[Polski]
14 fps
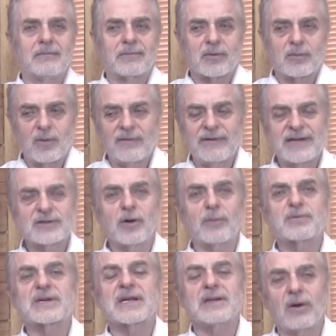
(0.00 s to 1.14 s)
próbować to
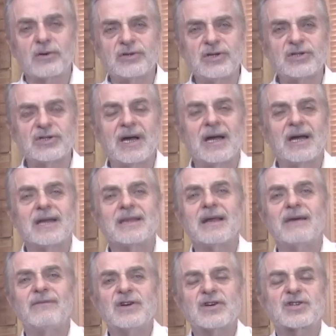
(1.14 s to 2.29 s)
przenosić
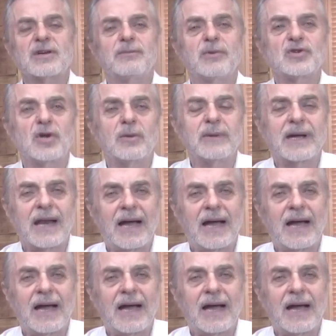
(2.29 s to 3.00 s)
na wyższe poziomy